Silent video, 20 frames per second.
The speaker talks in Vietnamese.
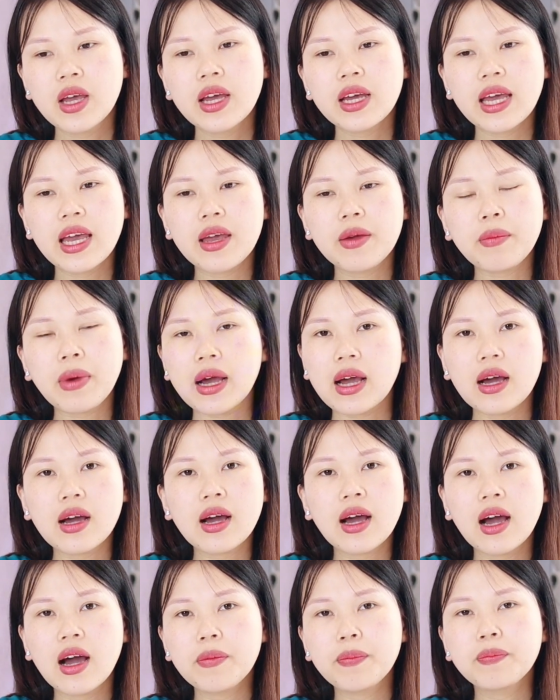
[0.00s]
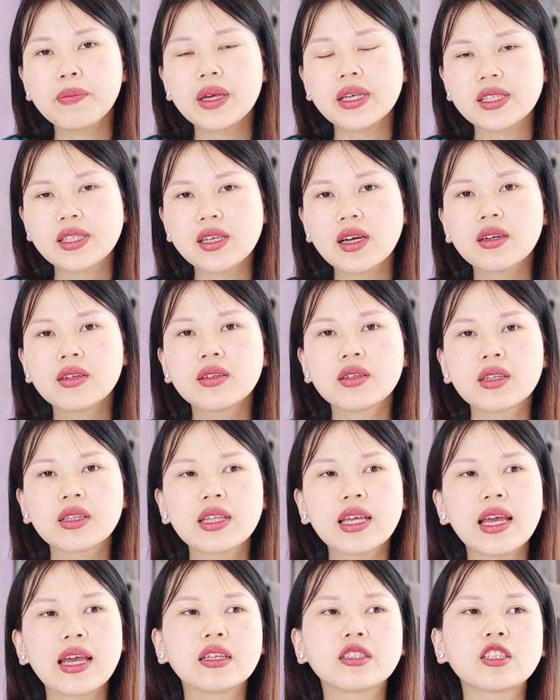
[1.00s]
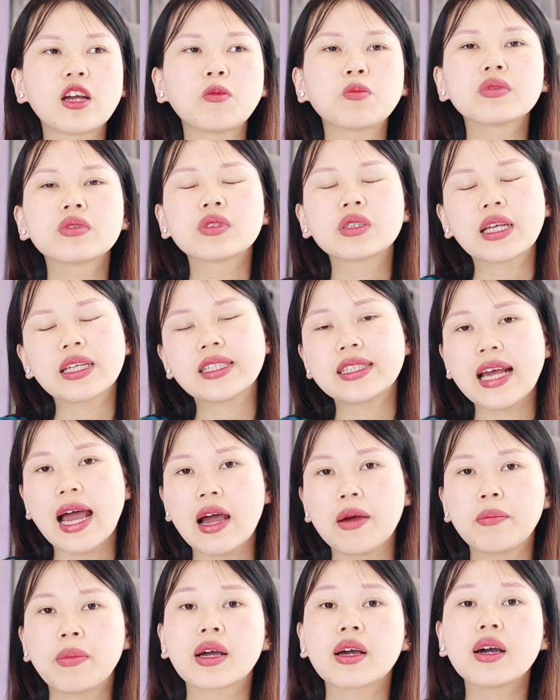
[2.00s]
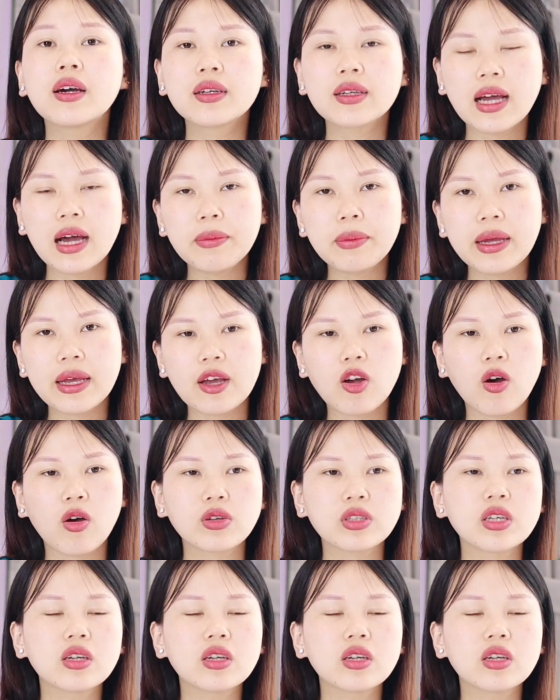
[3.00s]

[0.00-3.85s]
khi mà các khớp bị sưng thì trong tình trạng mà cơn cấp ấy có